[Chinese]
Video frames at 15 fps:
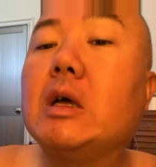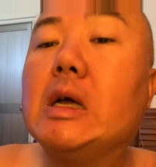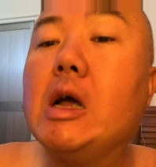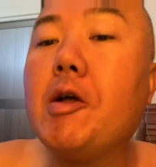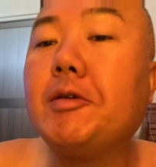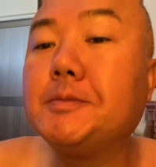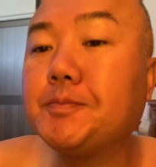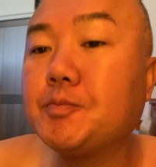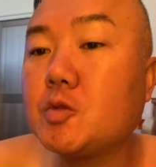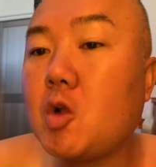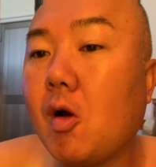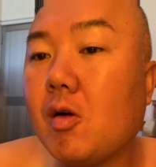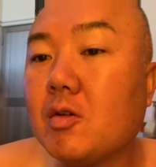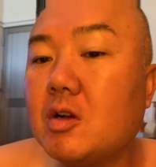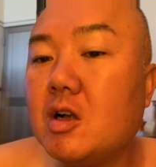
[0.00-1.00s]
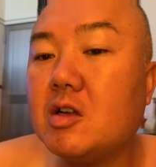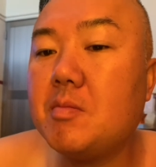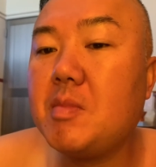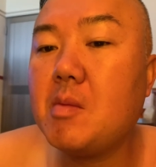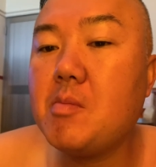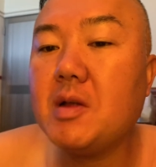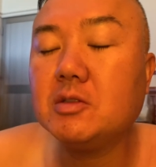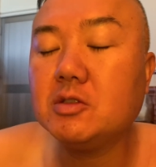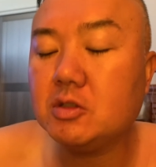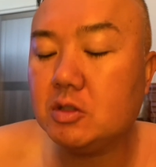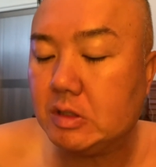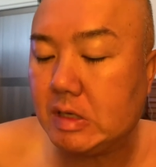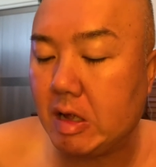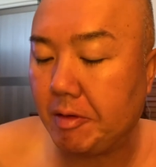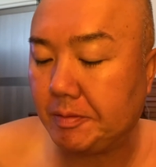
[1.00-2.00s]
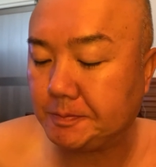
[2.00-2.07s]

个 KK 拌面是一样。